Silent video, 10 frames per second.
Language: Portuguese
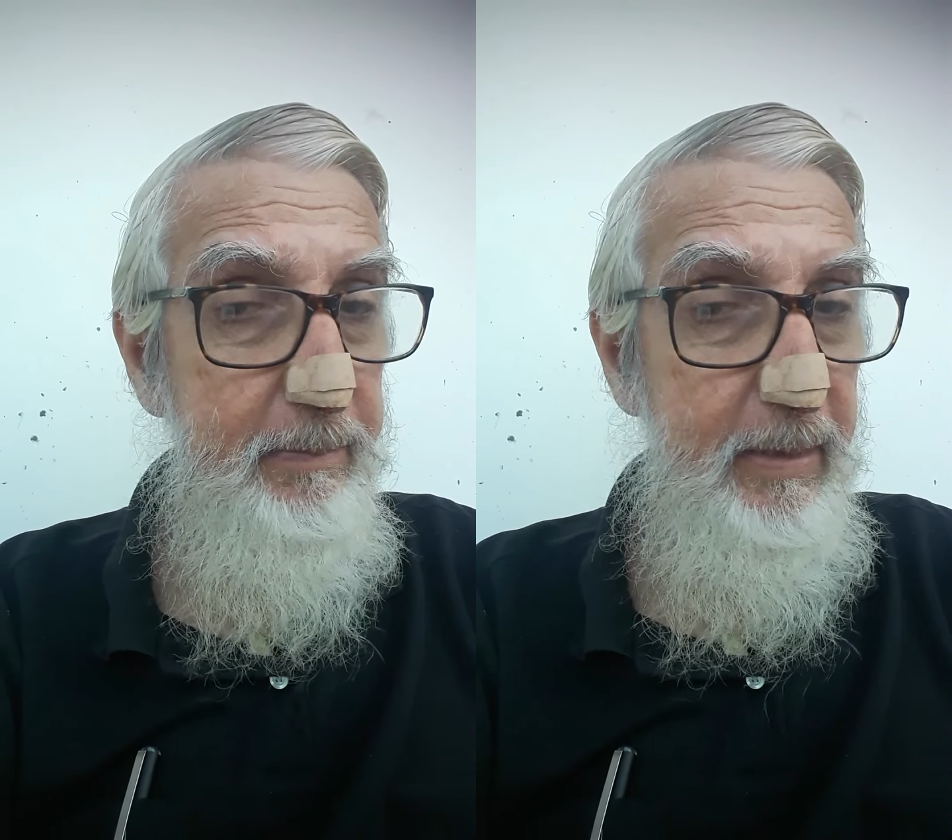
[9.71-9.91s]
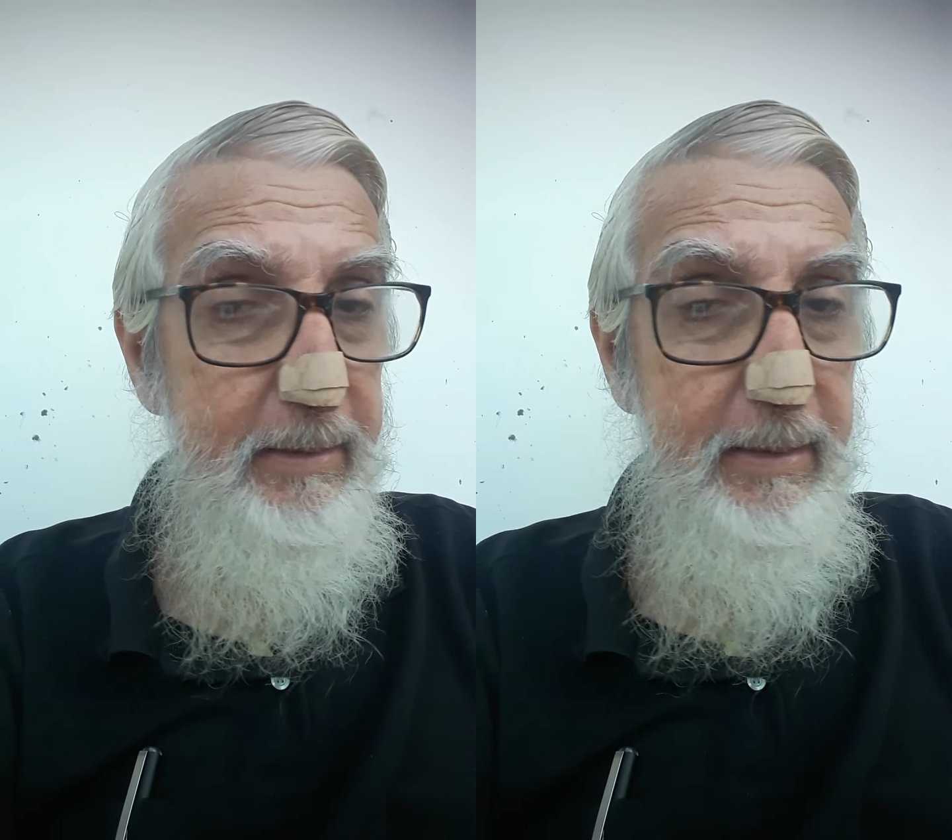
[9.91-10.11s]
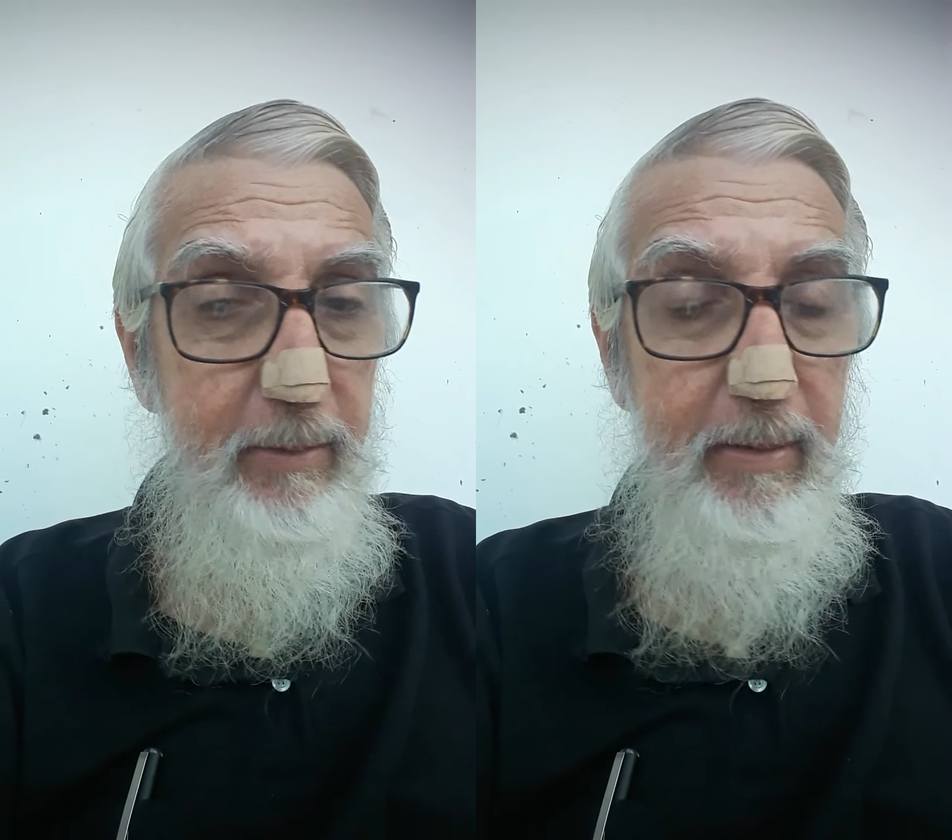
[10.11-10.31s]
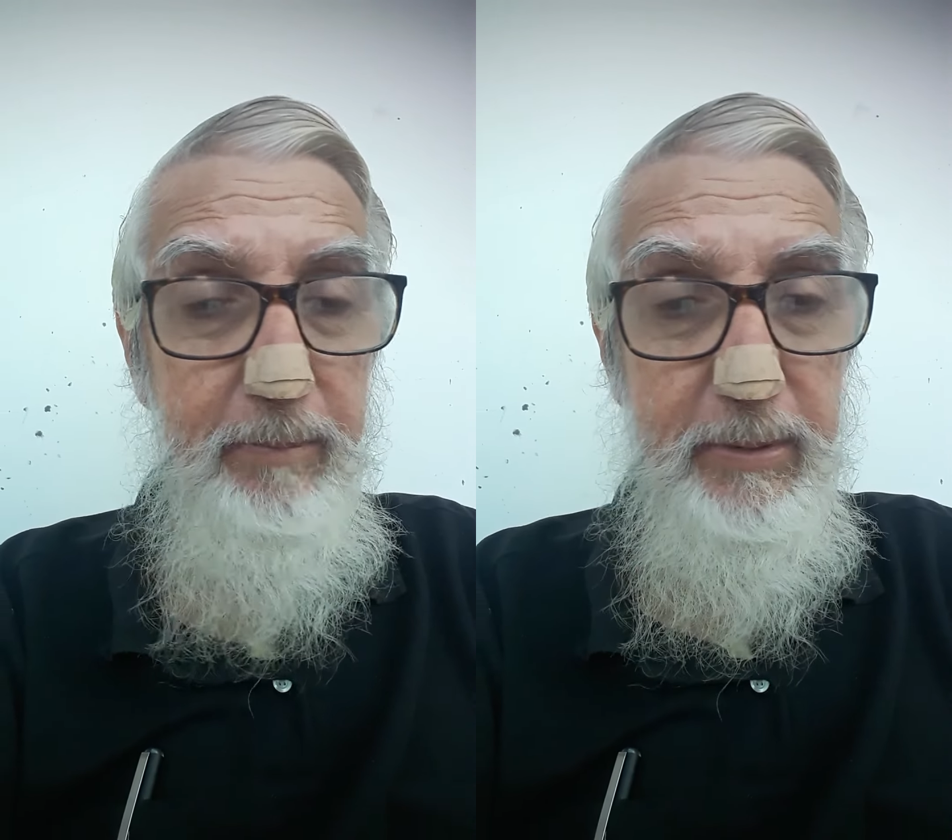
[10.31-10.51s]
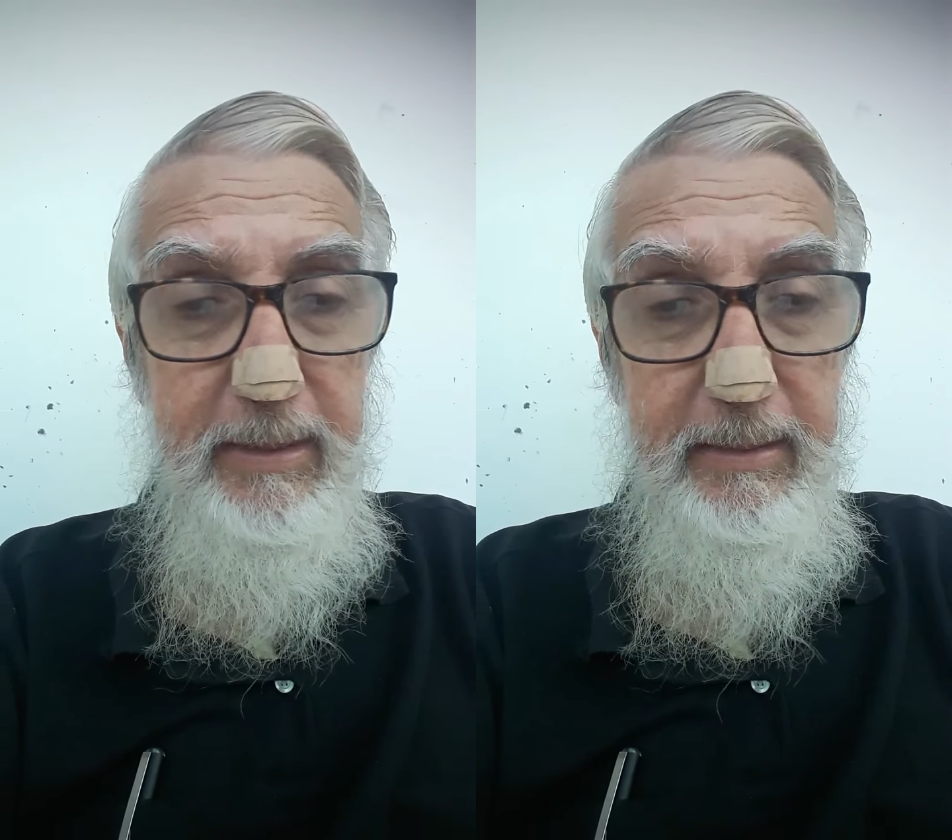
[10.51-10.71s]
especial
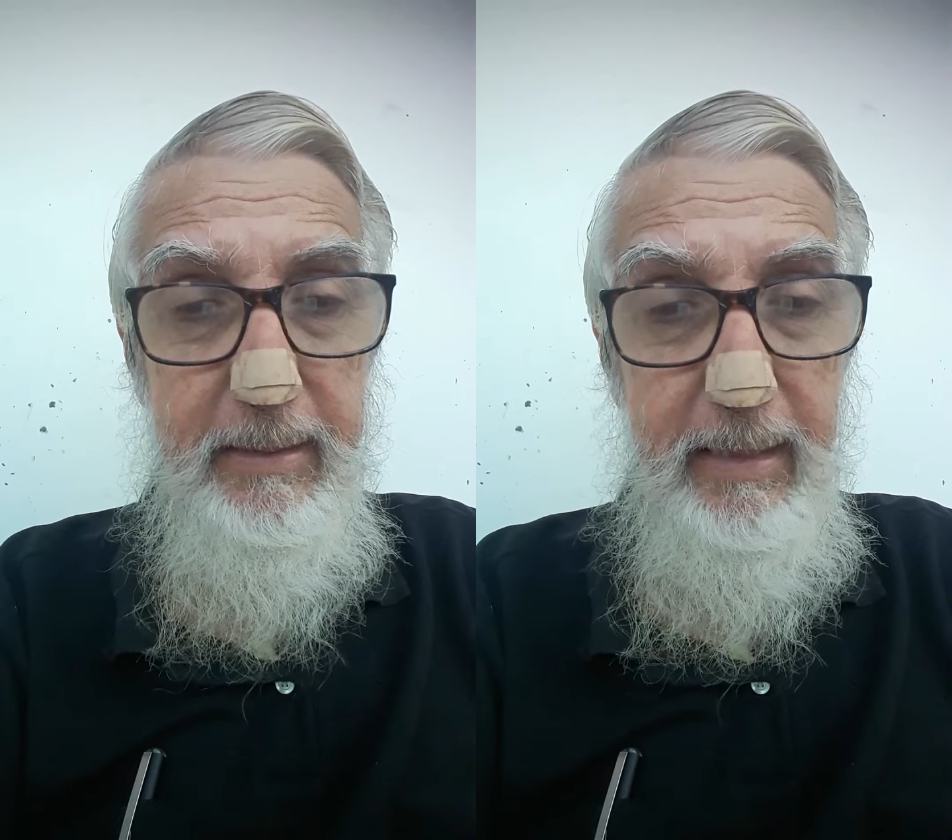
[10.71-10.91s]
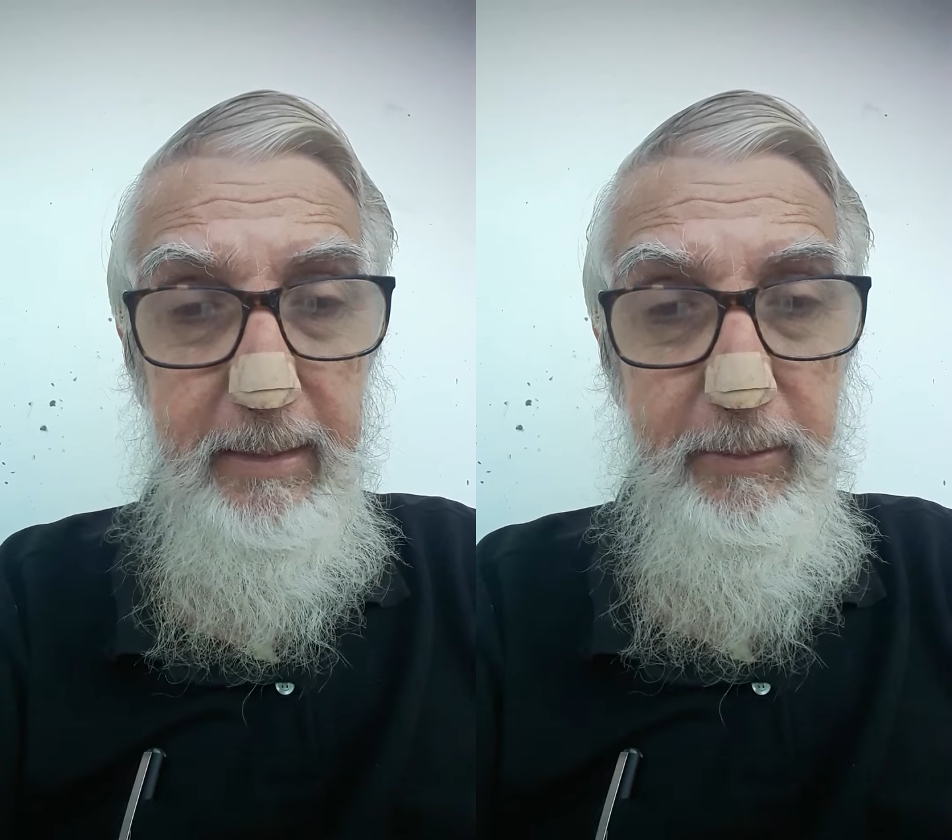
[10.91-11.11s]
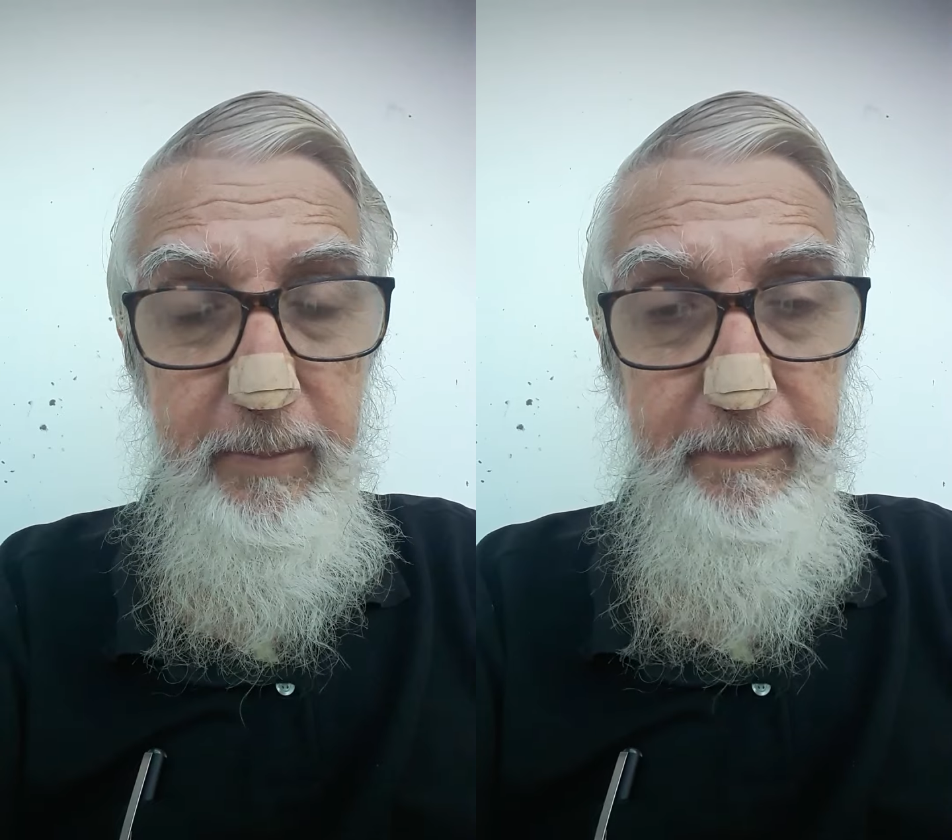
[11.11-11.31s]
aposentado,